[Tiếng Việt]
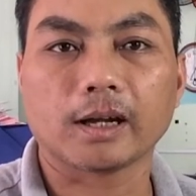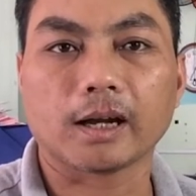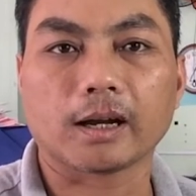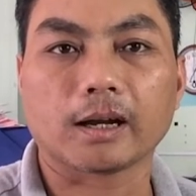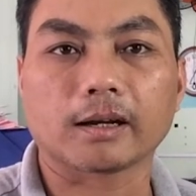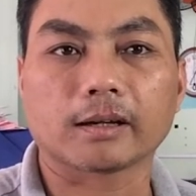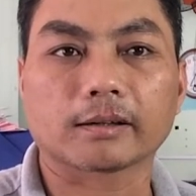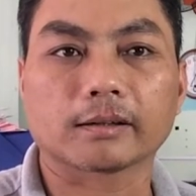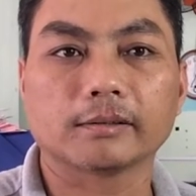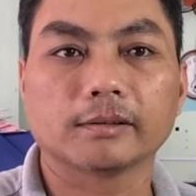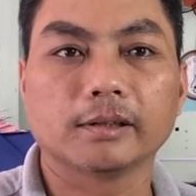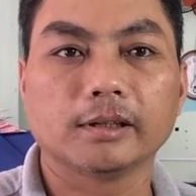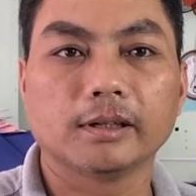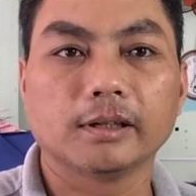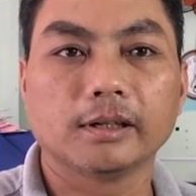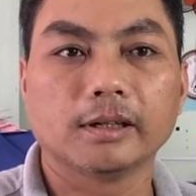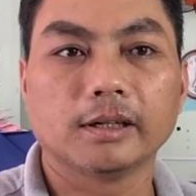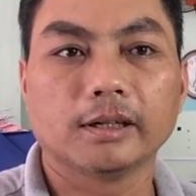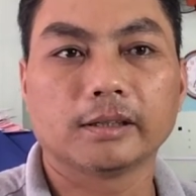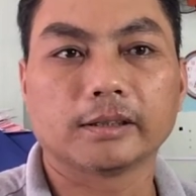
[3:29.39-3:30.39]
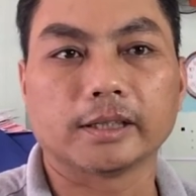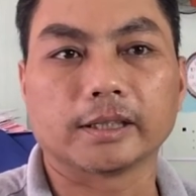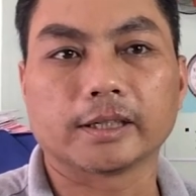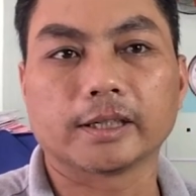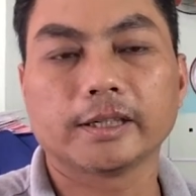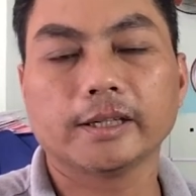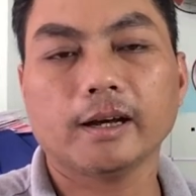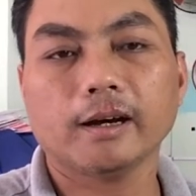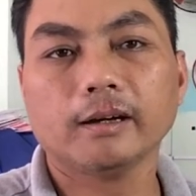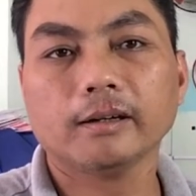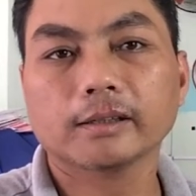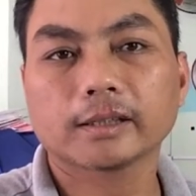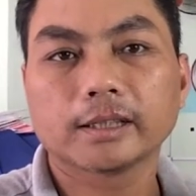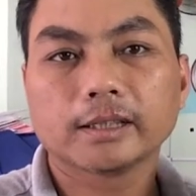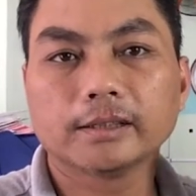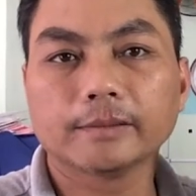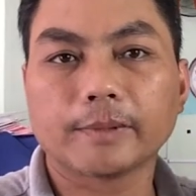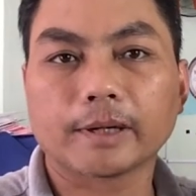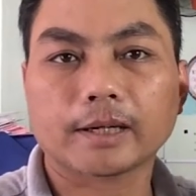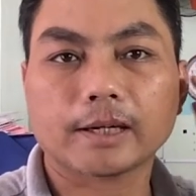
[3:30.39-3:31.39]
à, thì khi đó
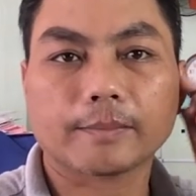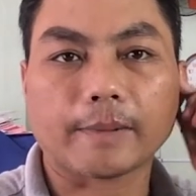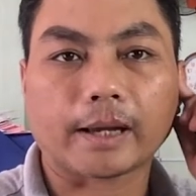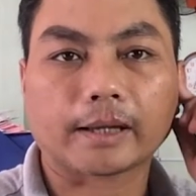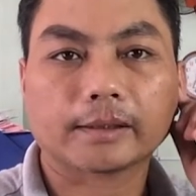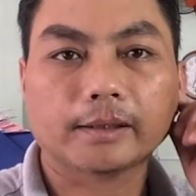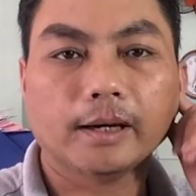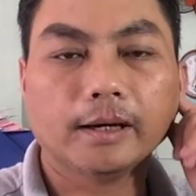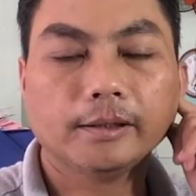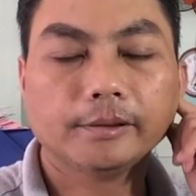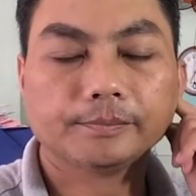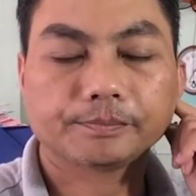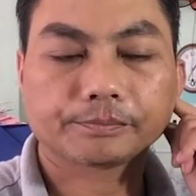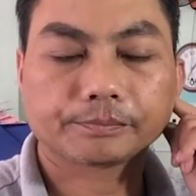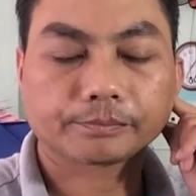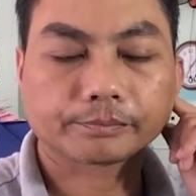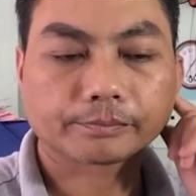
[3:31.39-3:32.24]
khi mà các bạn tới